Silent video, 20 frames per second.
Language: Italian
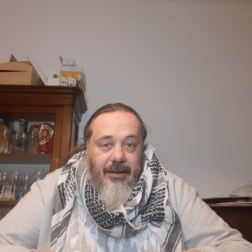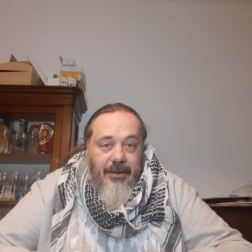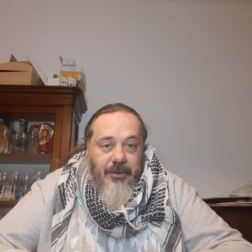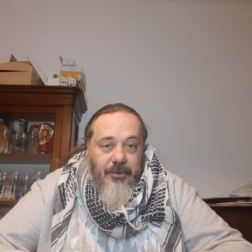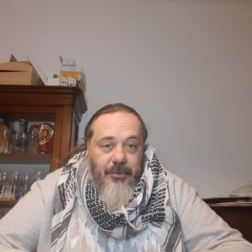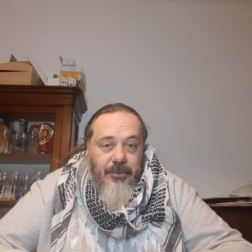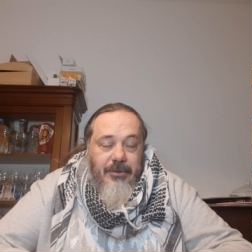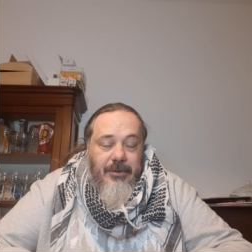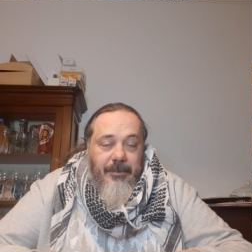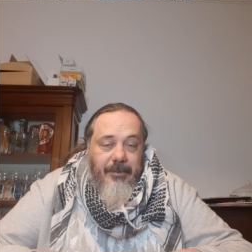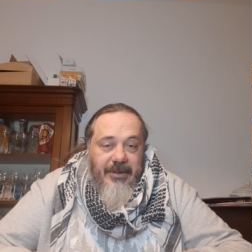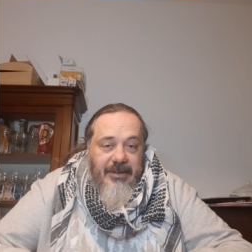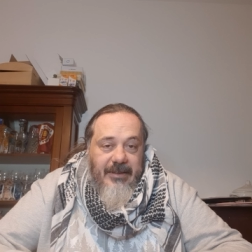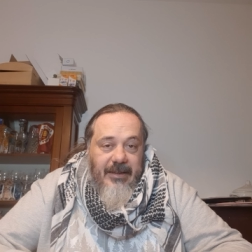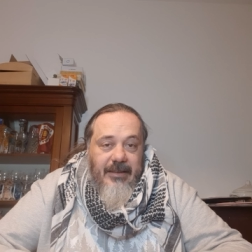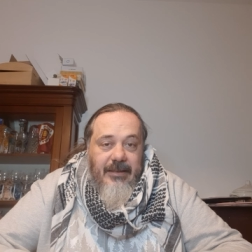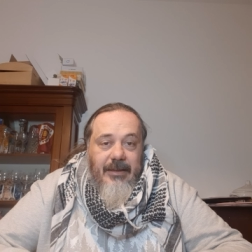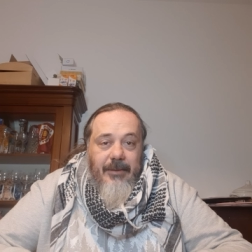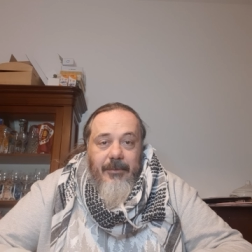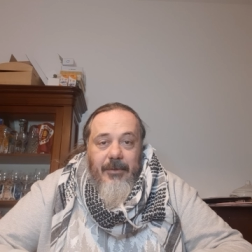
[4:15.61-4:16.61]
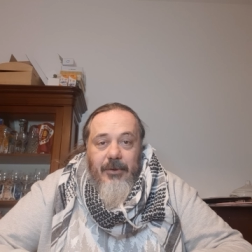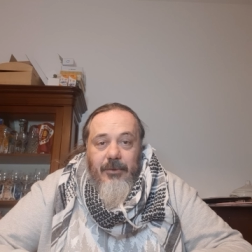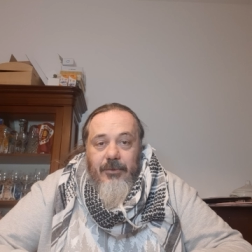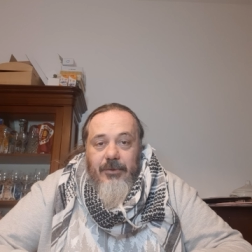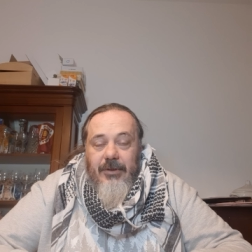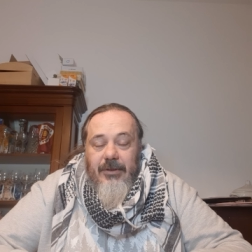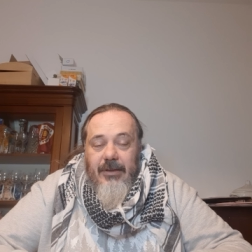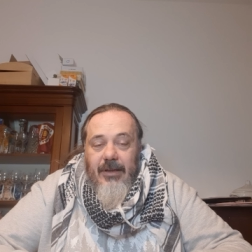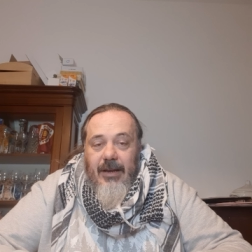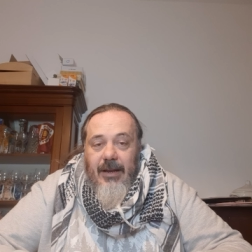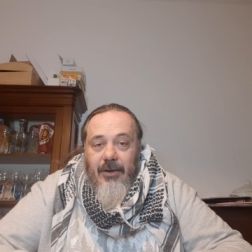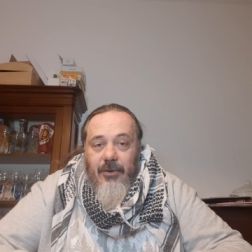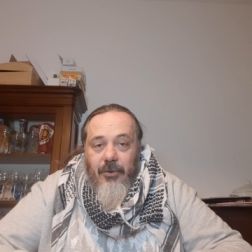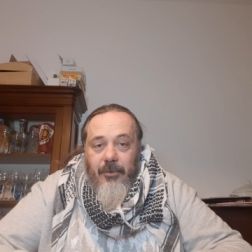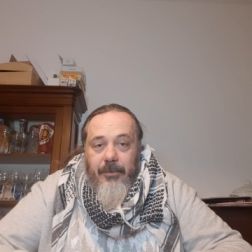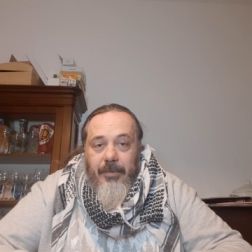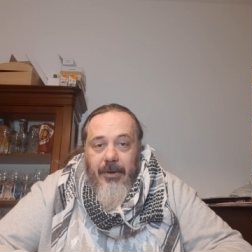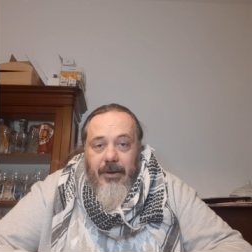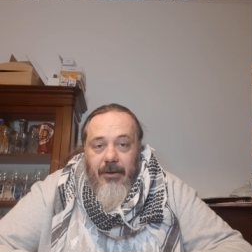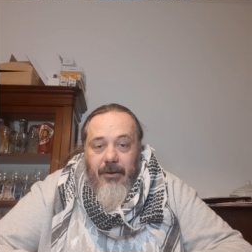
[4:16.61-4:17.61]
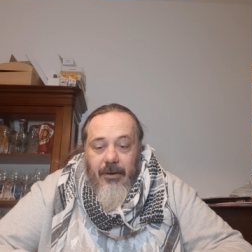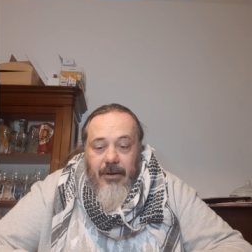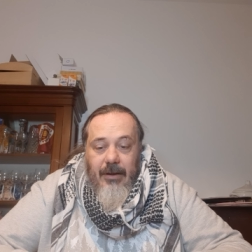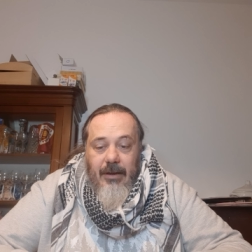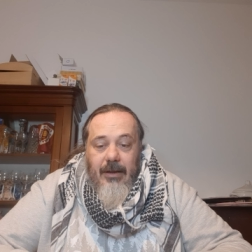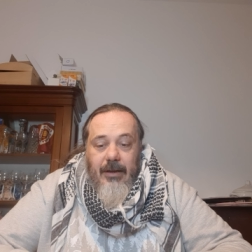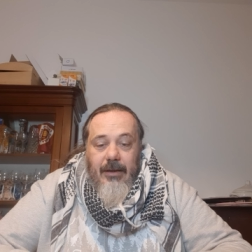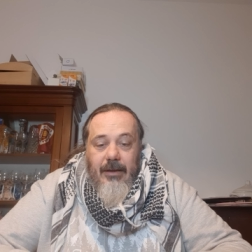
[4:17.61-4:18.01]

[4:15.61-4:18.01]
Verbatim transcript: degli ultimi sette minuti di recupero